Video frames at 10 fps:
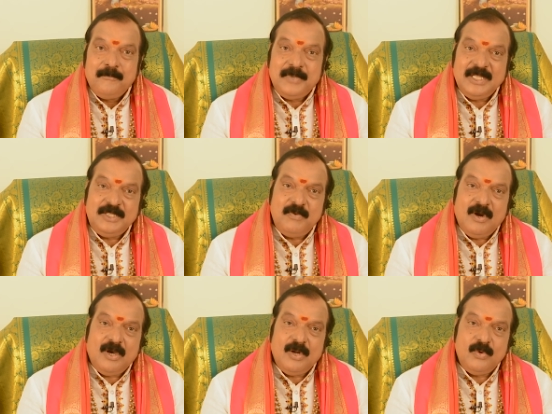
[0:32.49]
ప్రతి
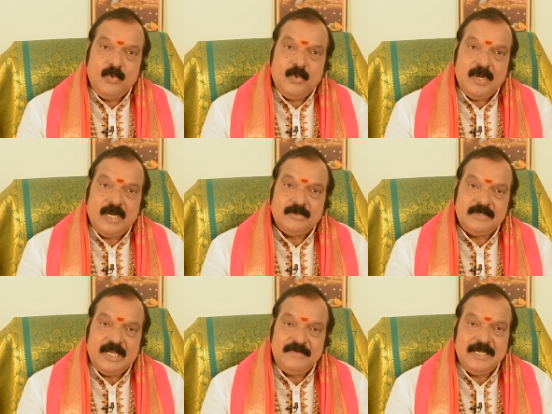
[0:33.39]
ఒక్కరూ కూడాను
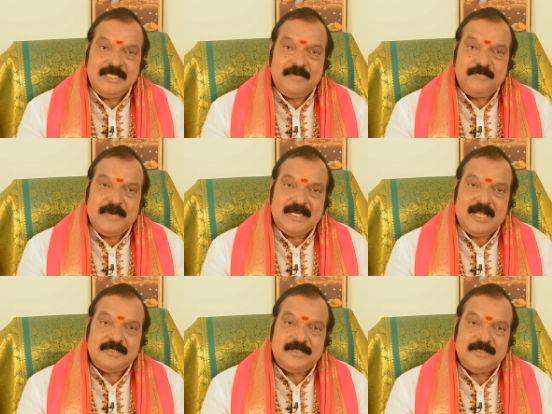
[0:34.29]
నైవేద్యం
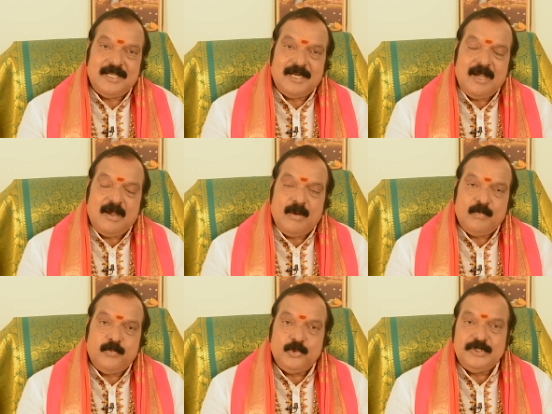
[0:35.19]
పెట్టాల్సిందేనా
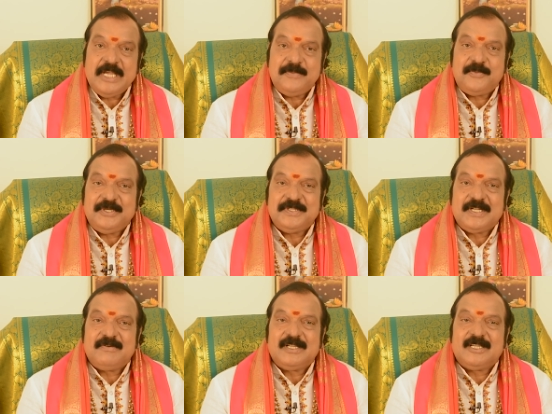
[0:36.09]
పూజ అయిపోయిన
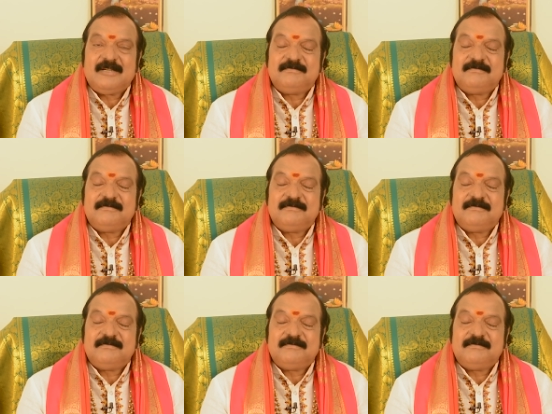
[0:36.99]
తర్వాత